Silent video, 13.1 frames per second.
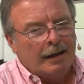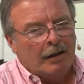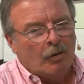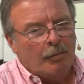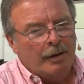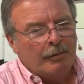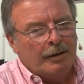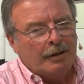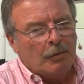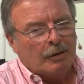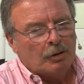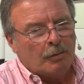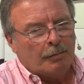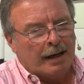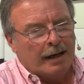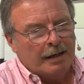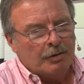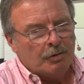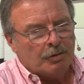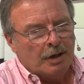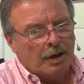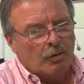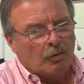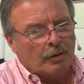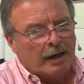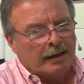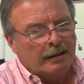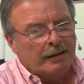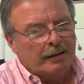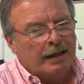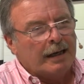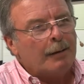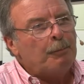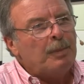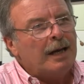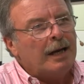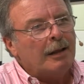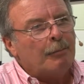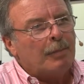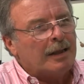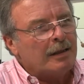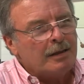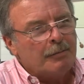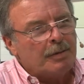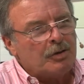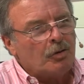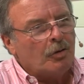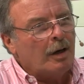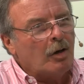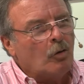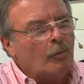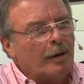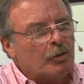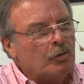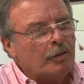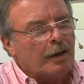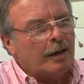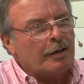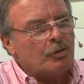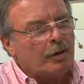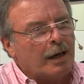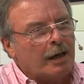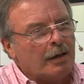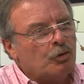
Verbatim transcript: 2024 para ellos es con una Argentina que pierde participación en el comercio internacional.